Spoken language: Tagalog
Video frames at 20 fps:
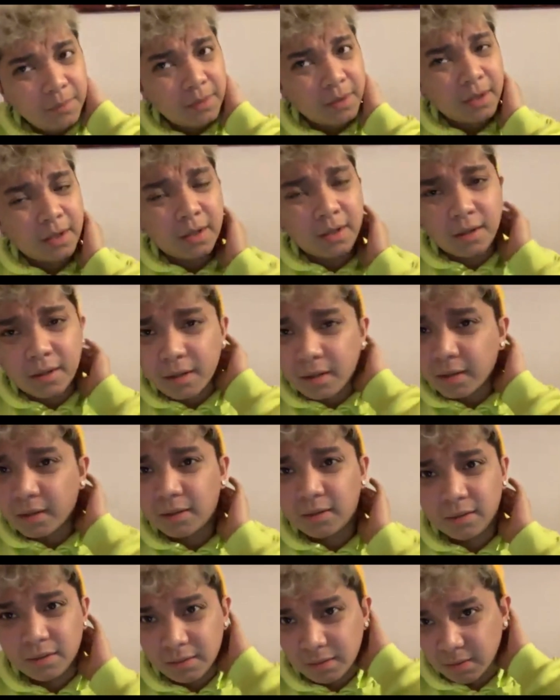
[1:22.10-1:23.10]
na
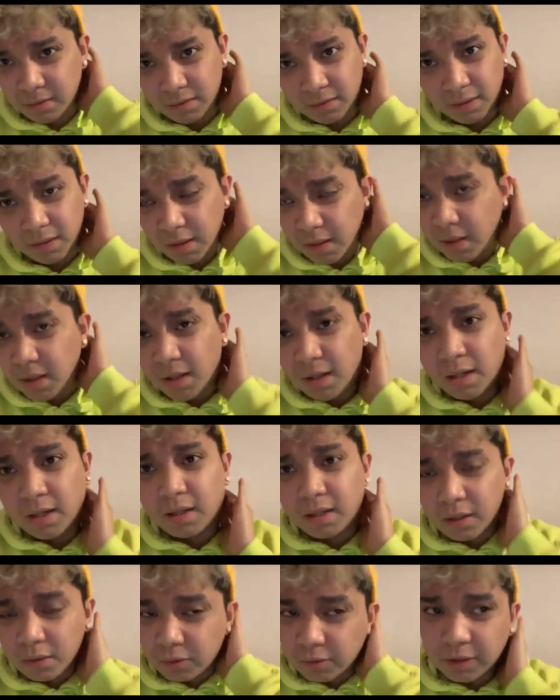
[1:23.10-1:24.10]

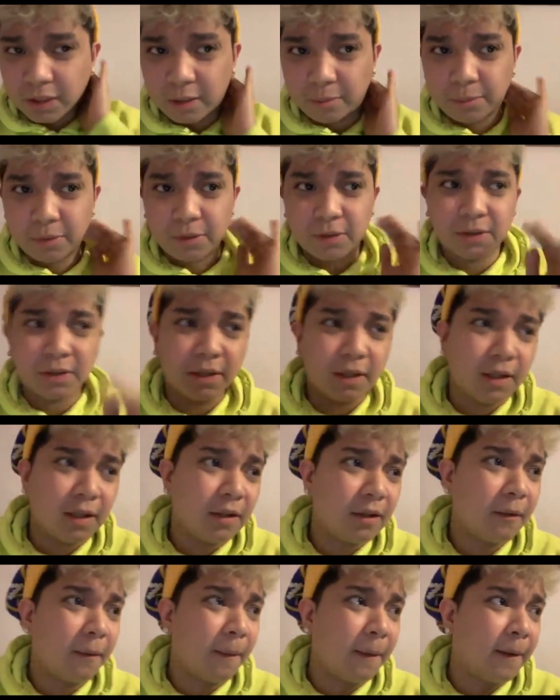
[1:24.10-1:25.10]
kausapin siya.
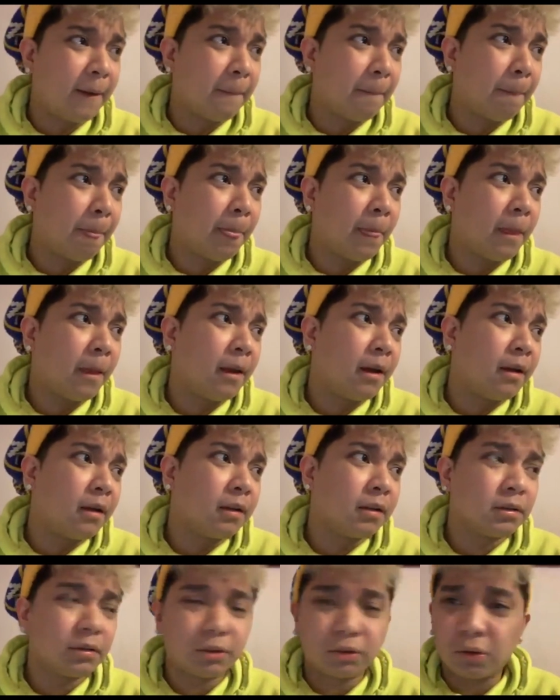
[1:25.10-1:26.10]

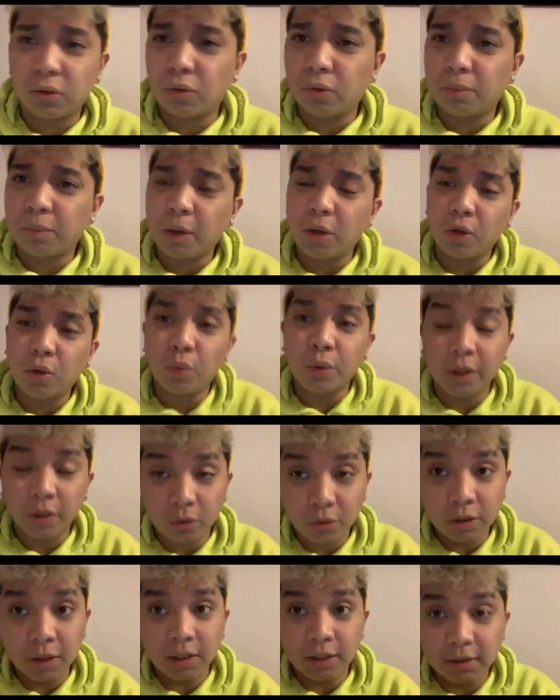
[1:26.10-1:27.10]
So, pag uwi
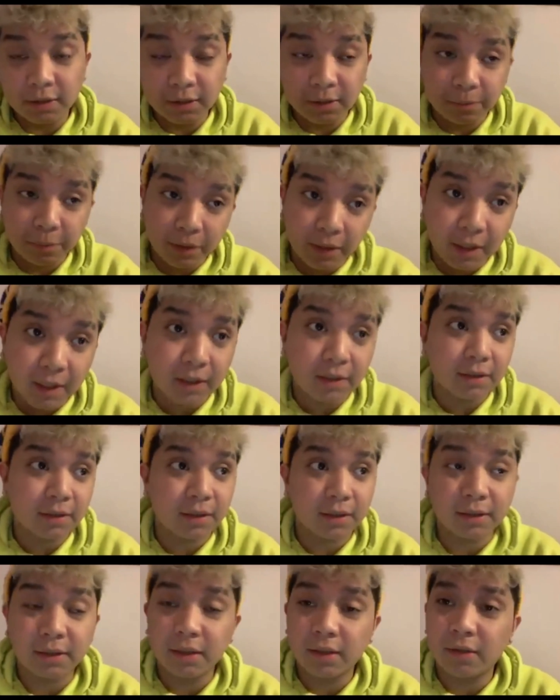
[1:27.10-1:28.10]
ko na lang sa Pinas,
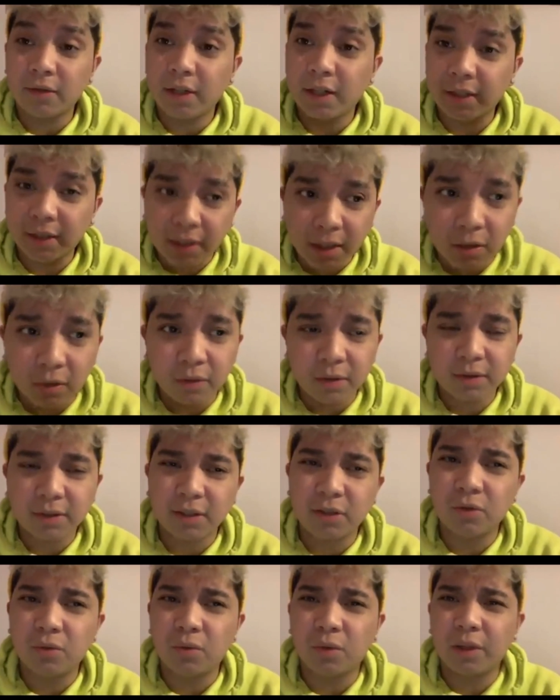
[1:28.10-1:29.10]
kasi right now nasa
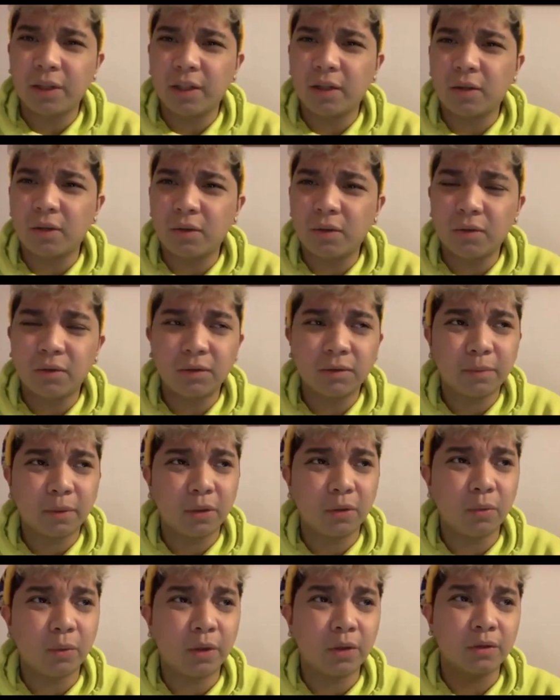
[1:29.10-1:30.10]
UK ako, pag
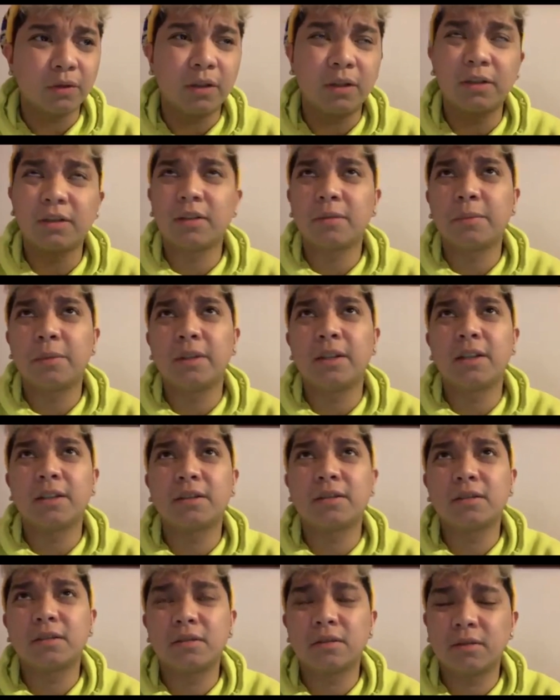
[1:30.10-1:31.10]
uwi ko na lang sa
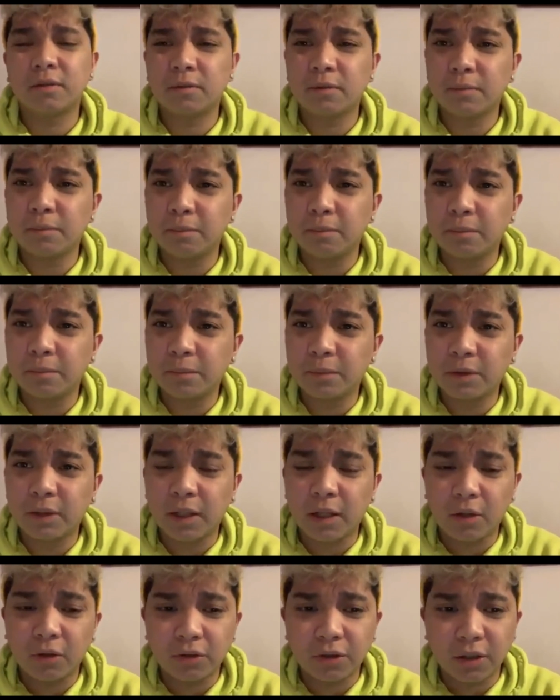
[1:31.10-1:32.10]
Pinas,
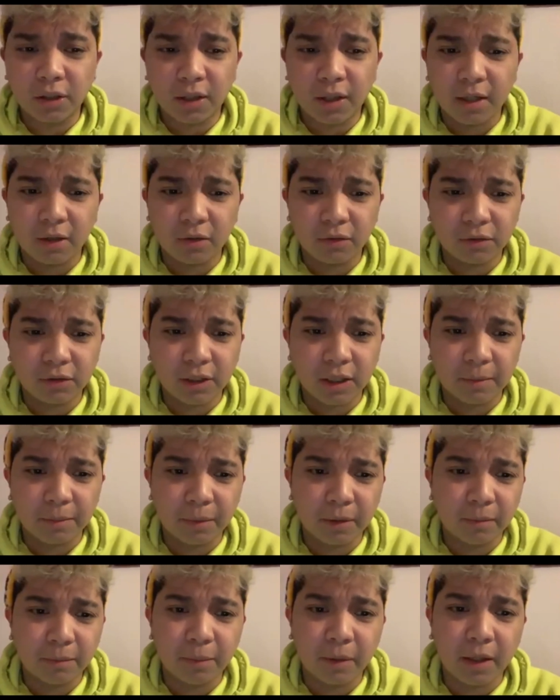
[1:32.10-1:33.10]
sa ako siya
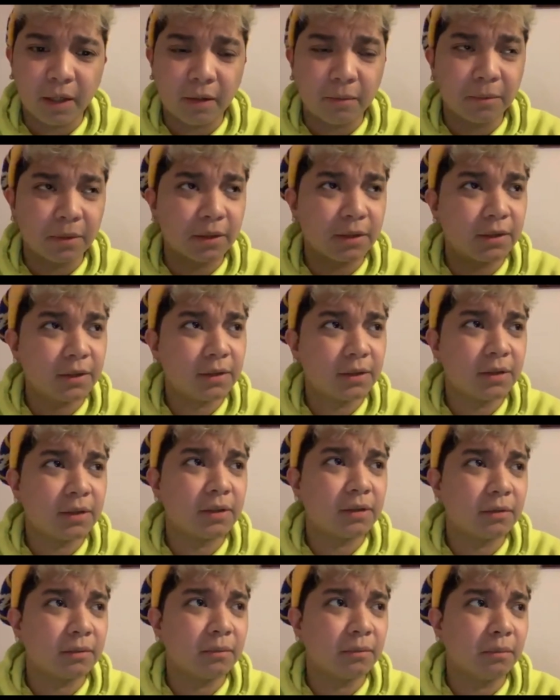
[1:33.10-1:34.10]
kakausapin para mas
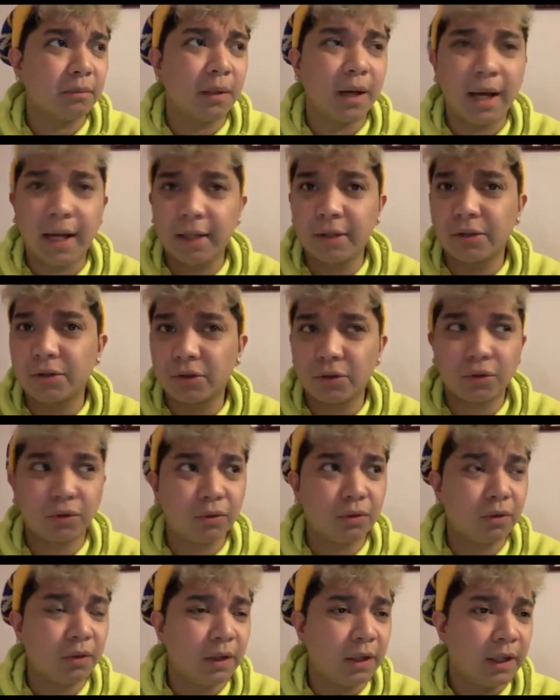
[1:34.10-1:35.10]
maayos ko.